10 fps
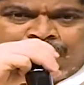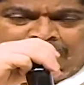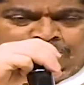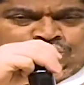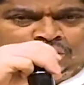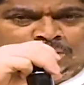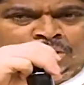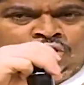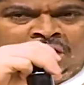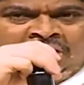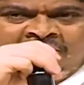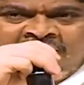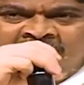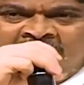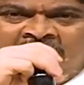ప్రభుత్వంలో
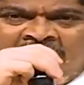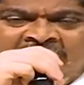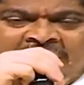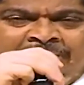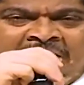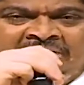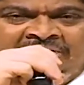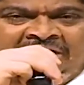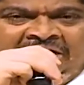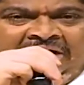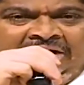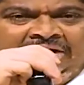ఉన్నటువంటి వాళ్ళు అనేకమైనటువంటి